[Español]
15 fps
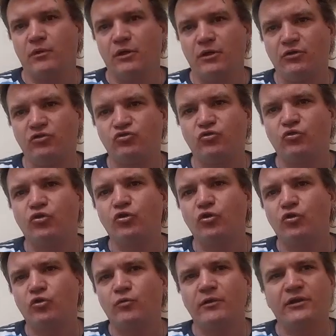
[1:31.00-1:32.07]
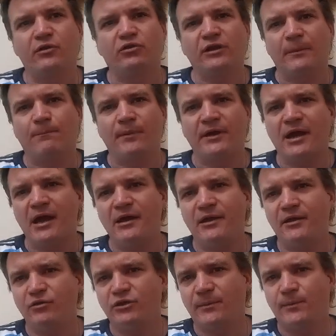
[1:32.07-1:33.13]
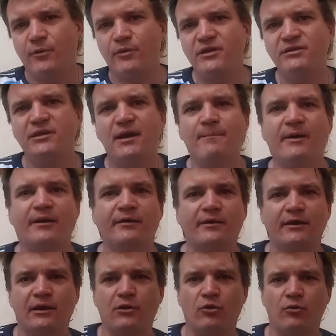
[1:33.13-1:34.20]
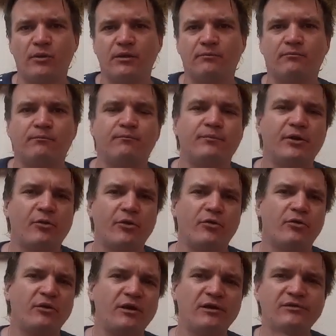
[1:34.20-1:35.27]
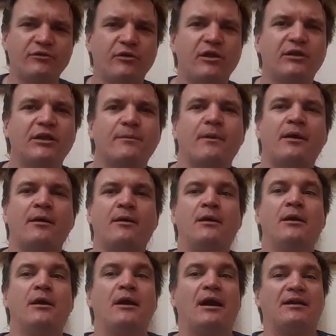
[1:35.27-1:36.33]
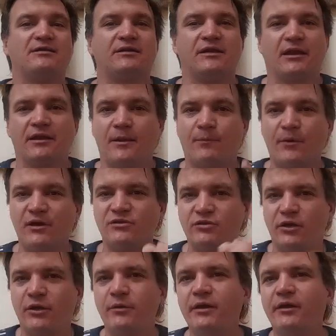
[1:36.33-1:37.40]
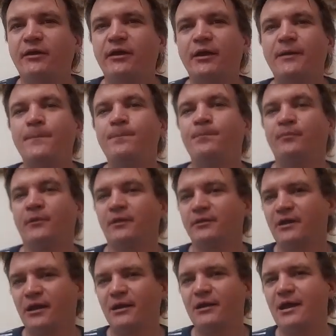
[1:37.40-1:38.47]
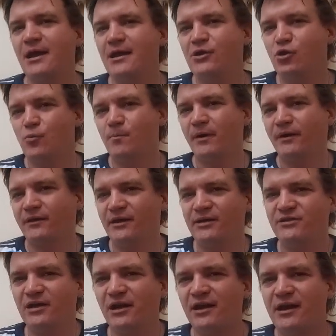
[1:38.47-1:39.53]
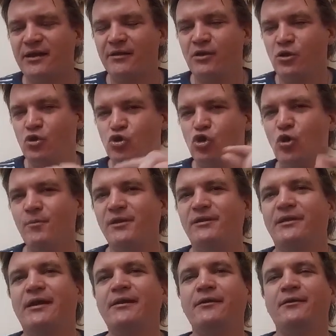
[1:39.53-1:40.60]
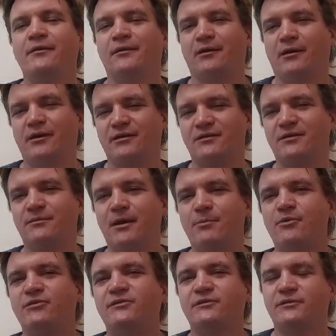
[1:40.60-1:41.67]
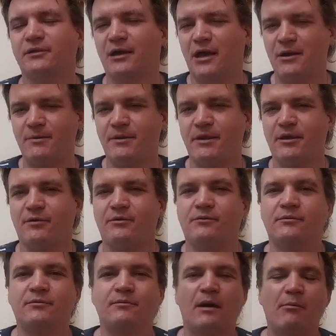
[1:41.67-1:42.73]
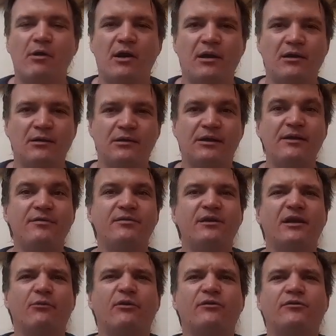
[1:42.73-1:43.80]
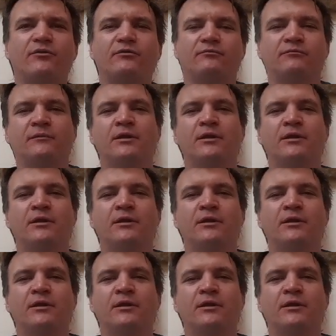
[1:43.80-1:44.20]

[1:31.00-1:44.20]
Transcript: esto surgió en otras penales de otras provincias a partir del COVID. Pero bueno, eso no es el tema. Así que después de suscribirte, darle like, compartir, charlar, comentar, ahora sí, vamos al video. Vamos al kit de la cuestión.